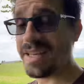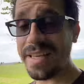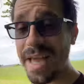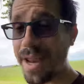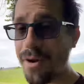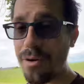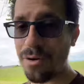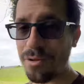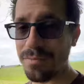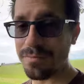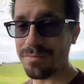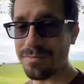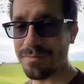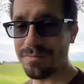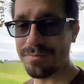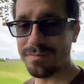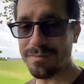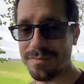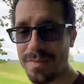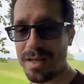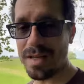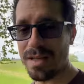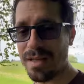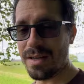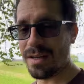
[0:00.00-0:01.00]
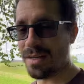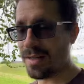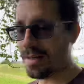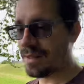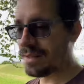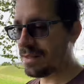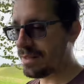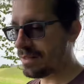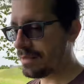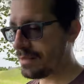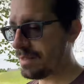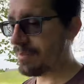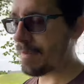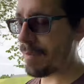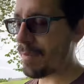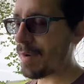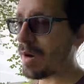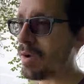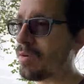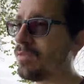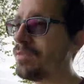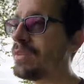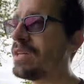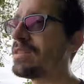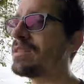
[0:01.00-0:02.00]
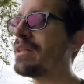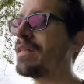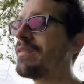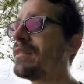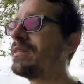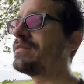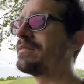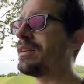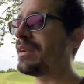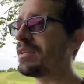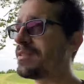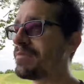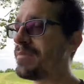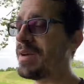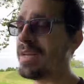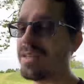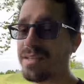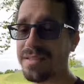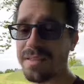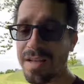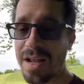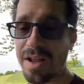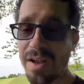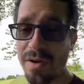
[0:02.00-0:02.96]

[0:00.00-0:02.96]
Ya no. Si me preguntas hace tres meses,